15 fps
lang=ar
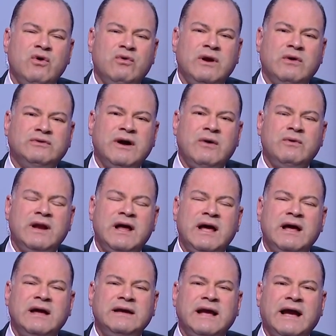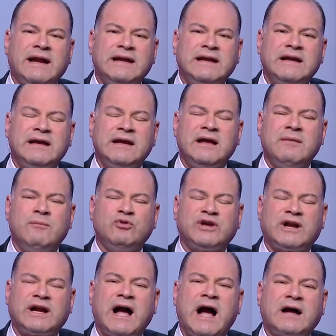ولو دولة يعني آه،
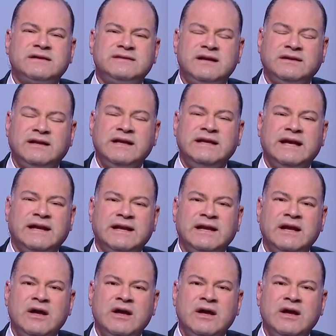متراجعة اقتصاديا